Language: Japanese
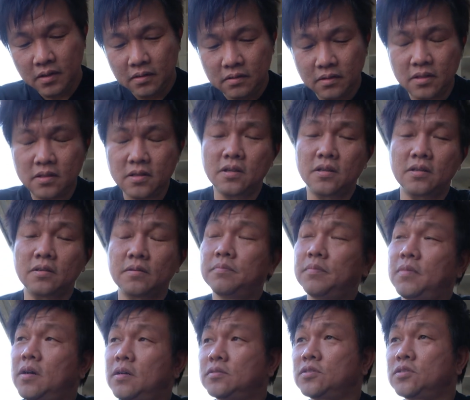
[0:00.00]
でね
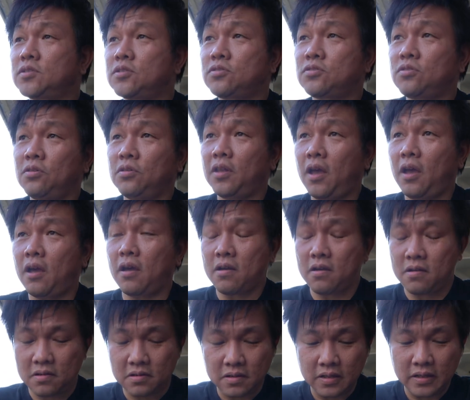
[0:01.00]
まあずっとね
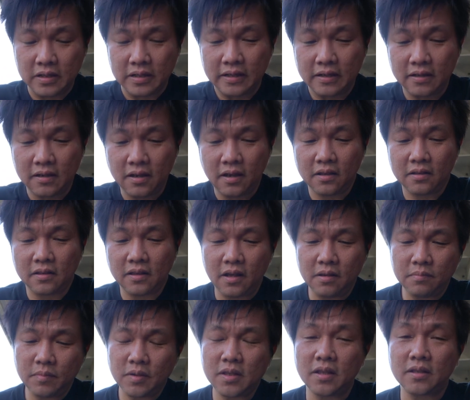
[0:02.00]
携
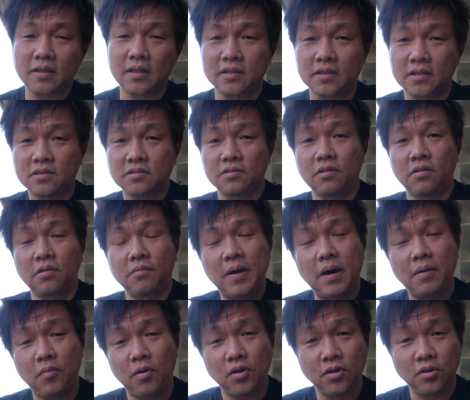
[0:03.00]
帯見てたんですよ
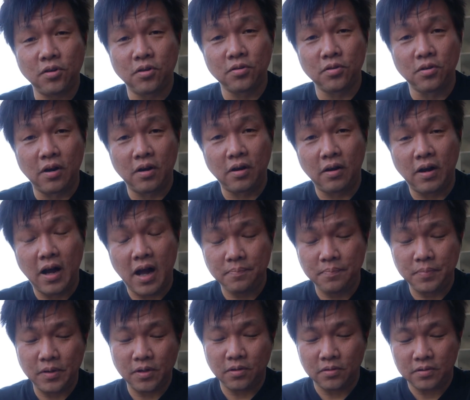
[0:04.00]
守り用の
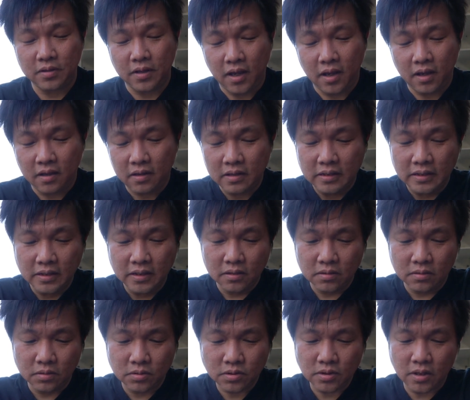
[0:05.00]
アプリをね
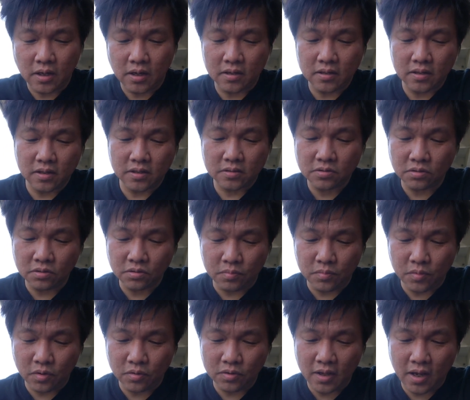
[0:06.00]
そしたらねちょっと
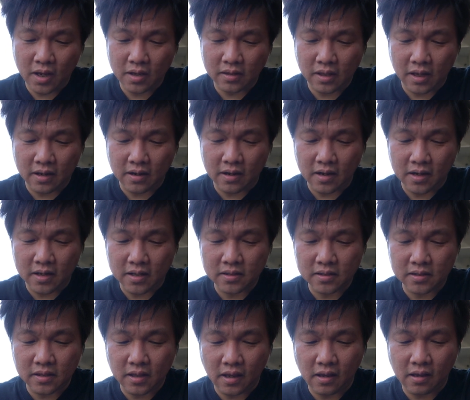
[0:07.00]
問題点があっ
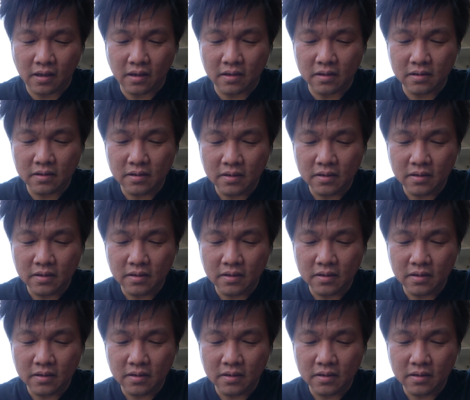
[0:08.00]
て